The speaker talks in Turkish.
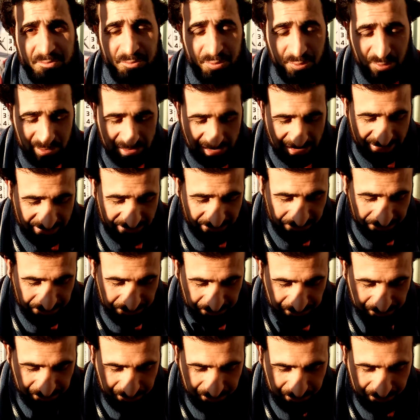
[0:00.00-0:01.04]
Bunlar
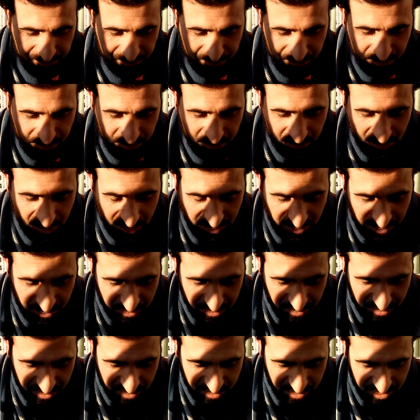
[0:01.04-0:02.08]

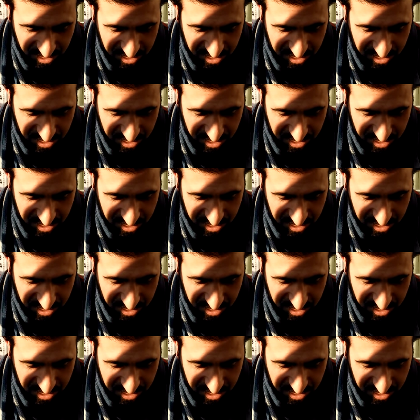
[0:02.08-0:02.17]
e,